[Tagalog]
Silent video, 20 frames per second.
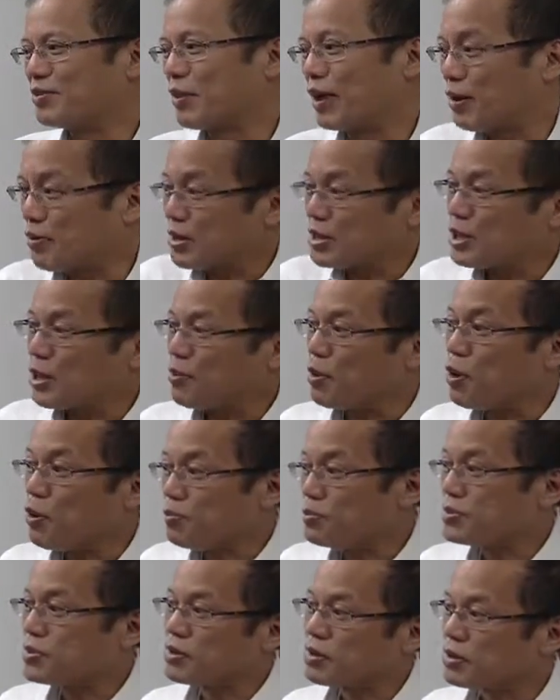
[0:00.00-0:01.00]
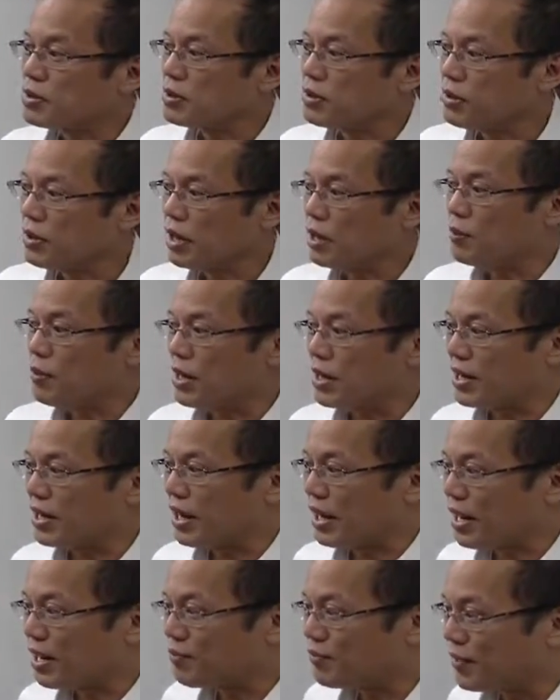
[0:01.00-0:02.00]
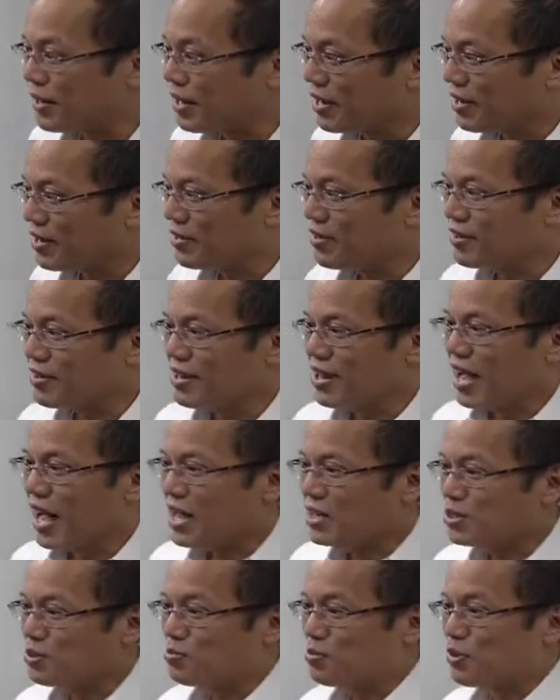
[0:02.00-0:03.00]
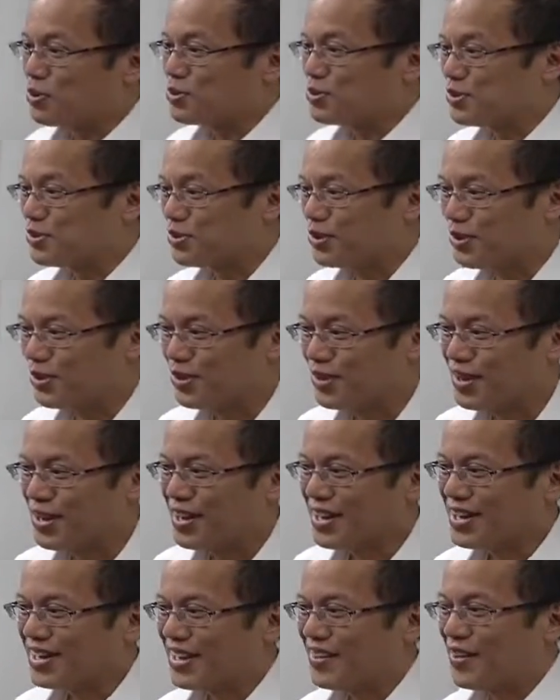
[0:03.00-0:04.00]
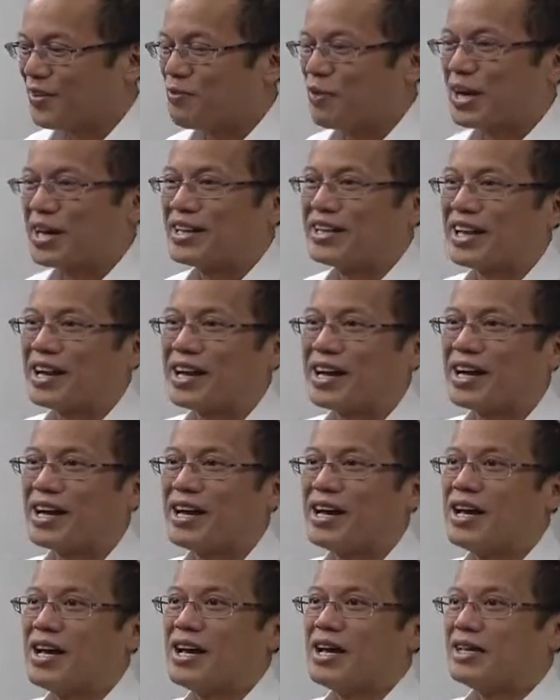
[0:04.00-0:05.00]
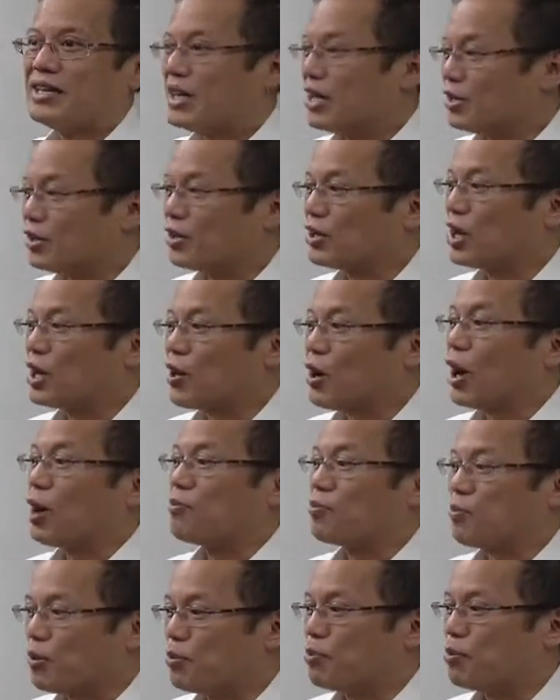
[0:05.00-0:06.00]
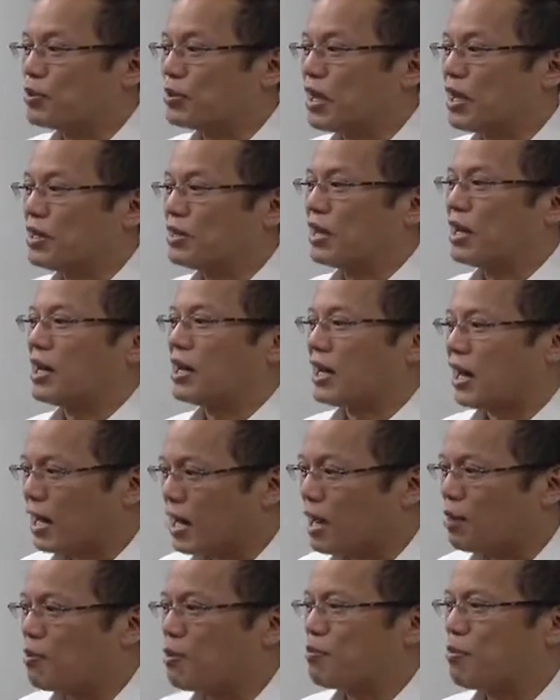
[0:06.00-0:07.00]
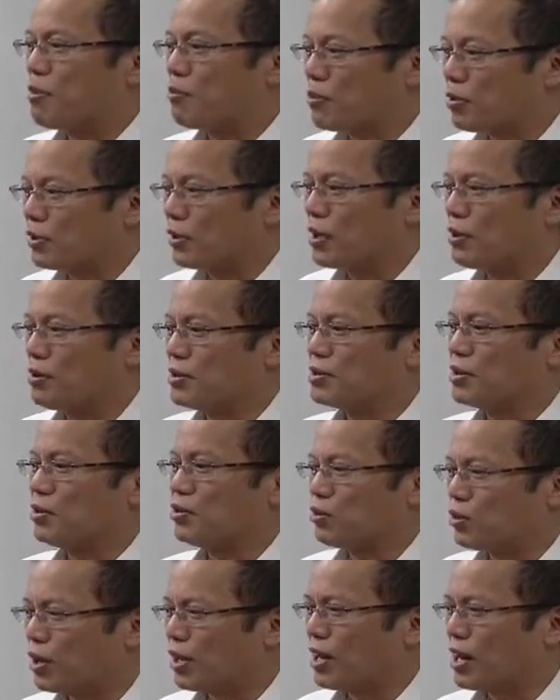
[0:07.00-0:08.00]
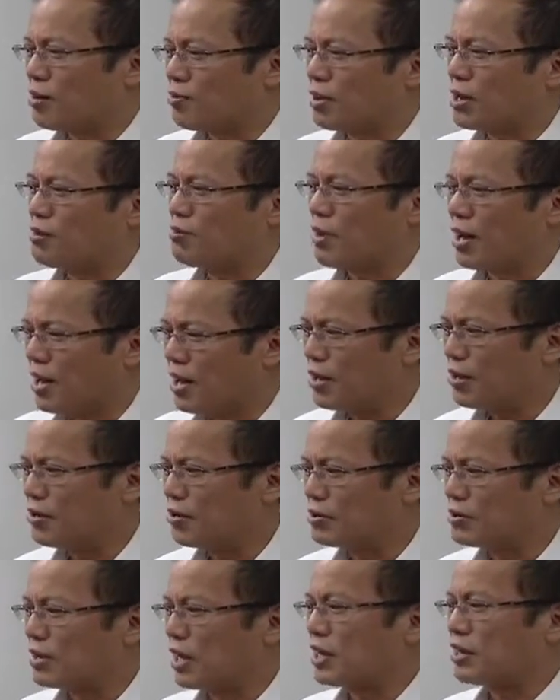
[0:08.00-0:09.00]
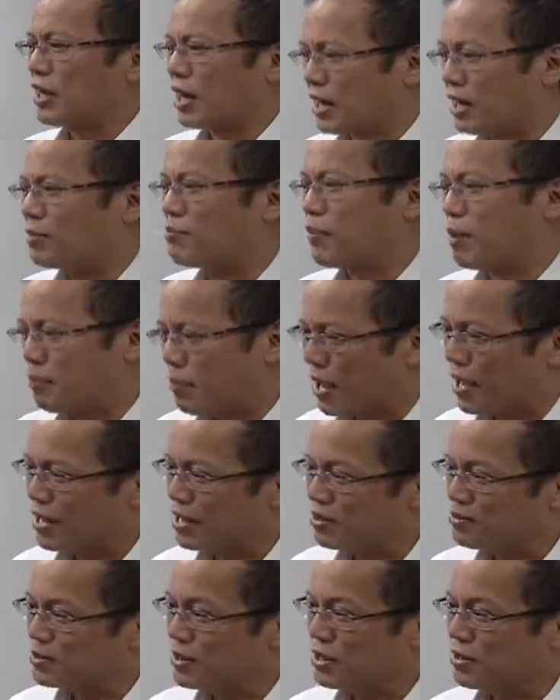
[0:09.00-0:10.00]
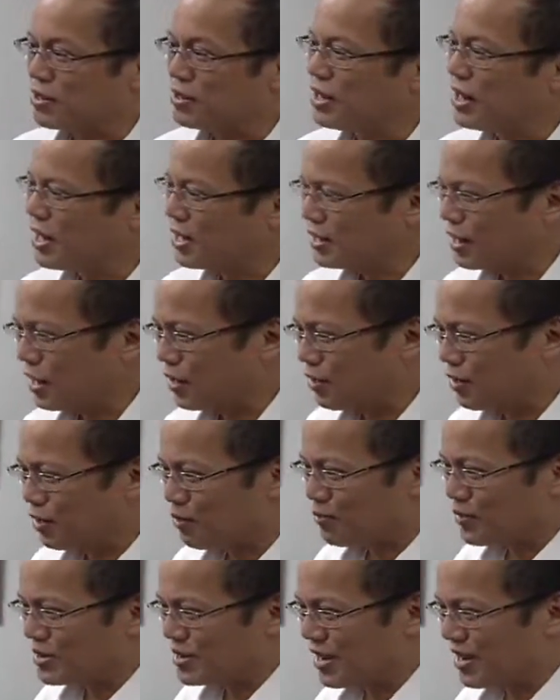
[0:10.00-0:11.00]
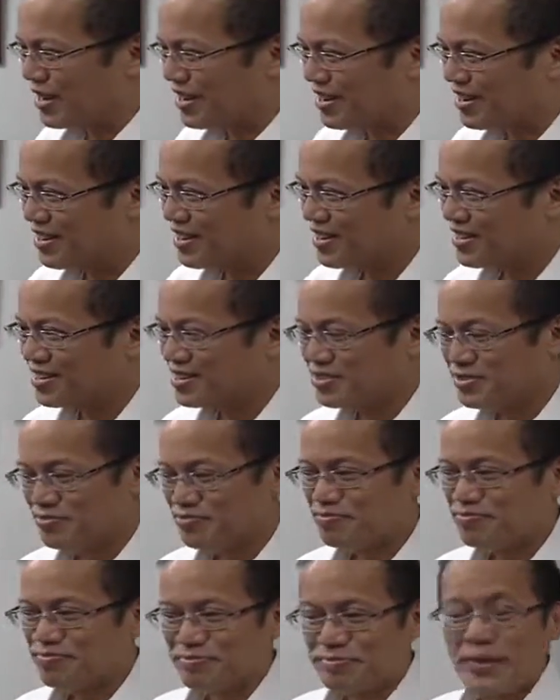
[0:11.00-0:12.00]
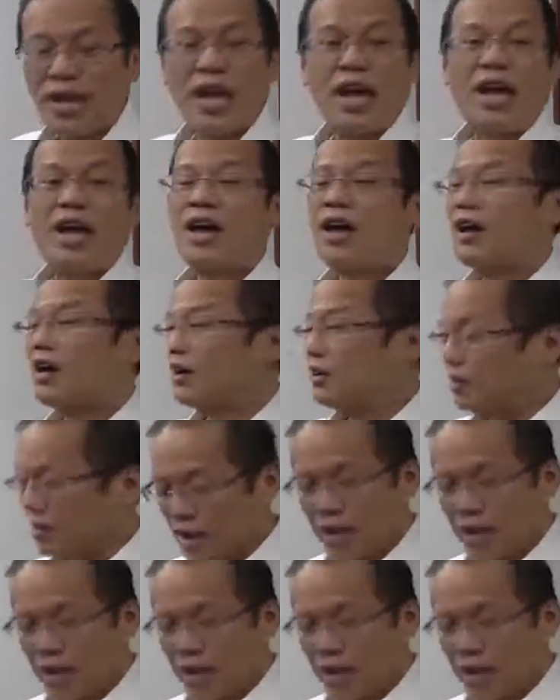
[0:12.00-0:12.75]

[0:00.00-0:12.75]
parang masabi, oops, ay, nawarin na namin kayo. As opposed to who? Di ba? Parang talaga, dito talaga kayo pupunta, tinignan namin mabuti, sinuri namin na maayos, at talaga mapanganib sa inyo. Hindi yata ganun naman dyan. Okay, thank